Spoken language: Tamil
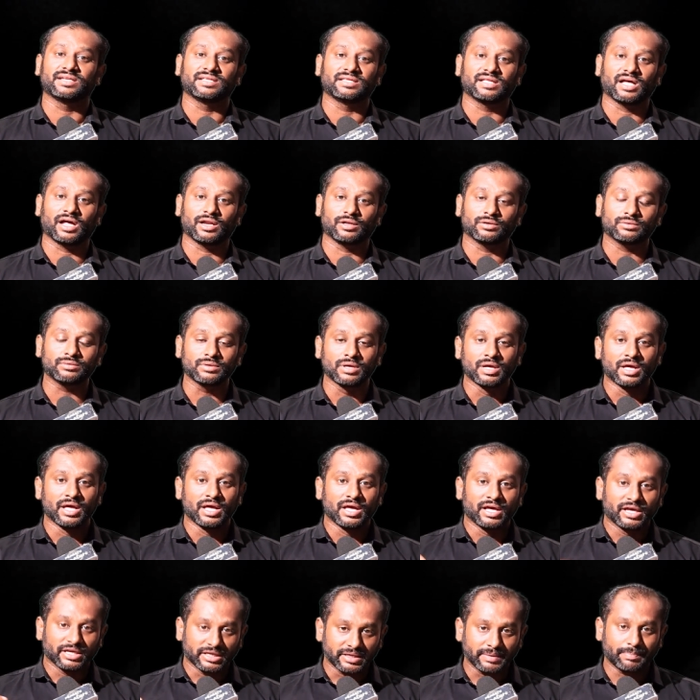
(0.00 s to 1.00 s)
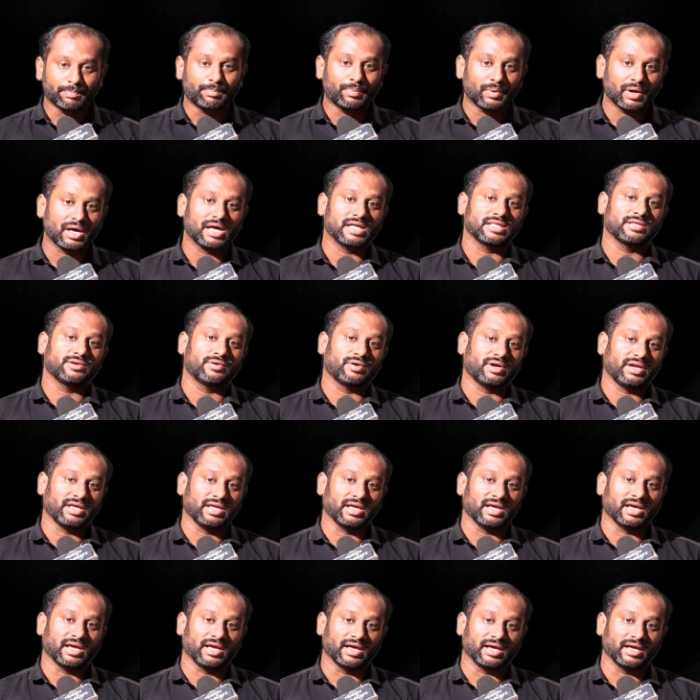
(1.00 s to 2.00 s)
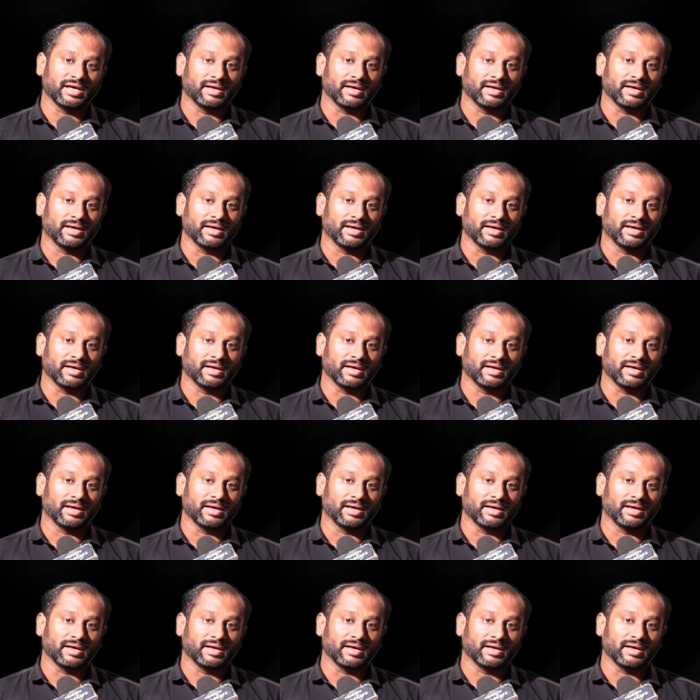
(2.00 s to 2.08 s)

இருந்தாலும் இப்போ அதனுடைய